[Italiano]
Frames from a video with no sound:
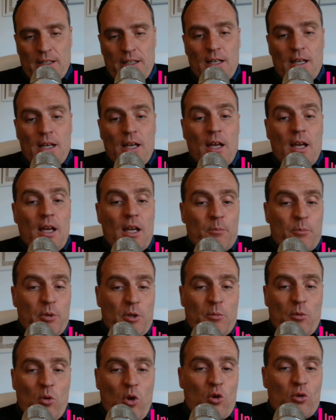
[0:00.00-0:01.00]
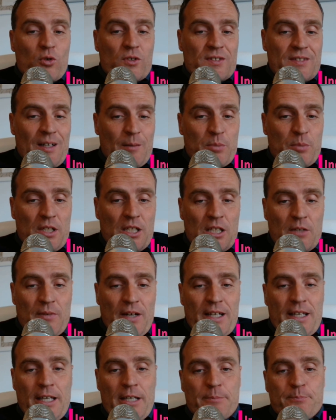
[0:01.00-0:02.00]
In primo luogo
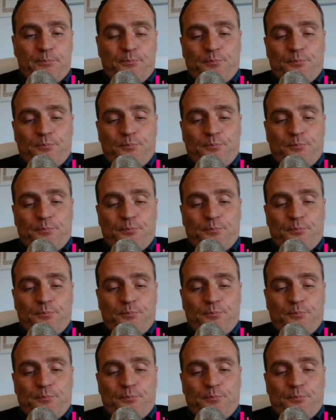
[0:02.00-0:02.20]
stabiliva che